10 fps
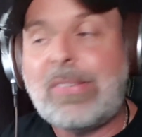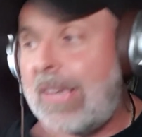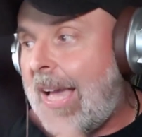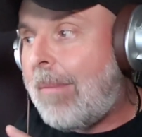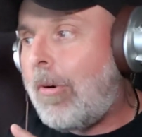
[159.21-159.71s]

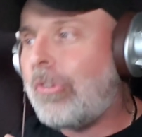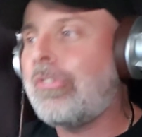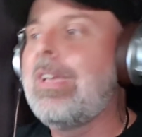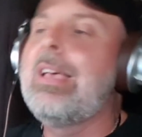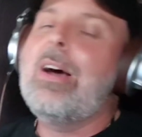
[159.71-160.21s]

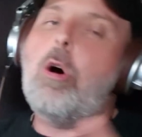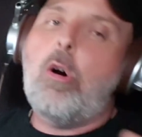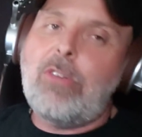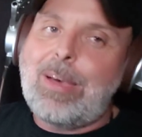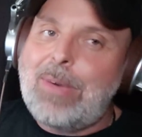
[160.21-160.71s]
Sigamos,
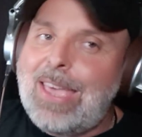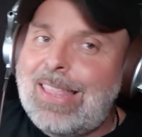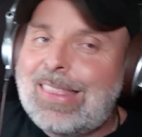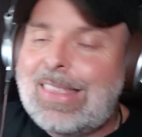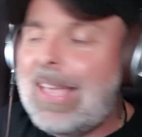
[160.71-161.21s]

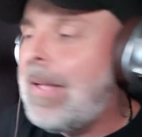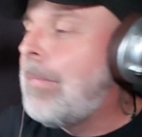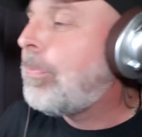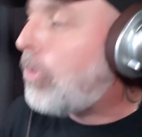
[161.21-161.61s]
obviamente,